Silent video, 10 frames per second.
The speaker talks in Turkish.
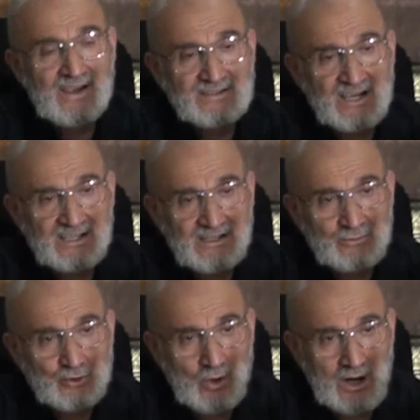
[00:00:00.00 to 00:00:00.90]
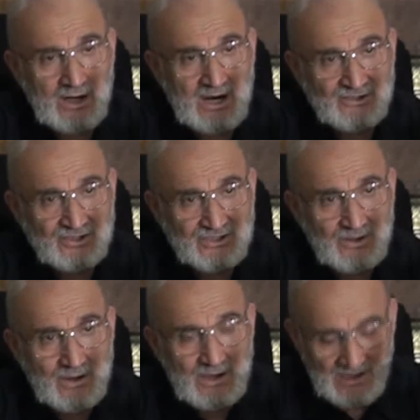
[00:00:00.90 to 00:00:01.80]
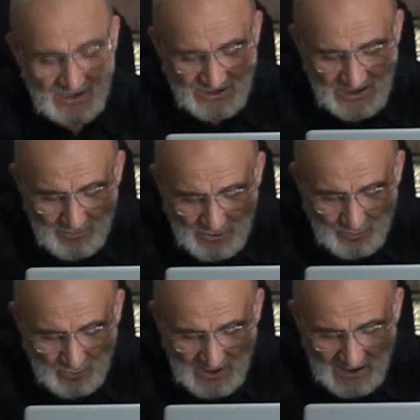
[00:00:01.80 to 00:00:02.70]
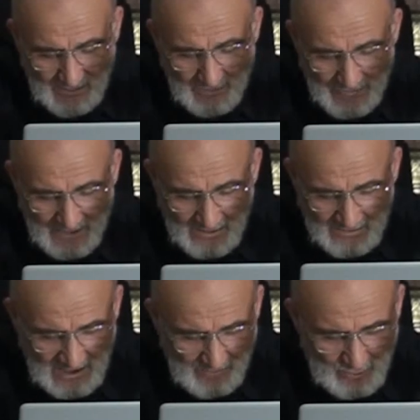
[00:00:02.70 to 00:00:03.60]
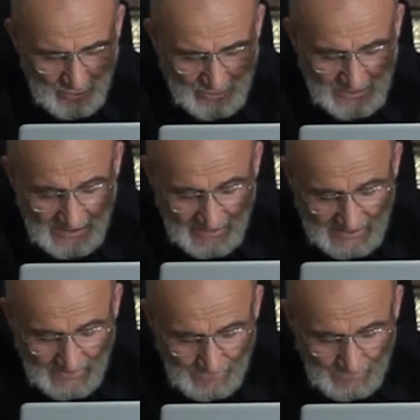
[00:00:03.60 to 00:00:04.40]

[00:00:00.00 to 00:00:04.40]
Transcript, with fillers: yasak edilmiş olanlardır. İşte biz bunlara ne yapıyoruz? Evet.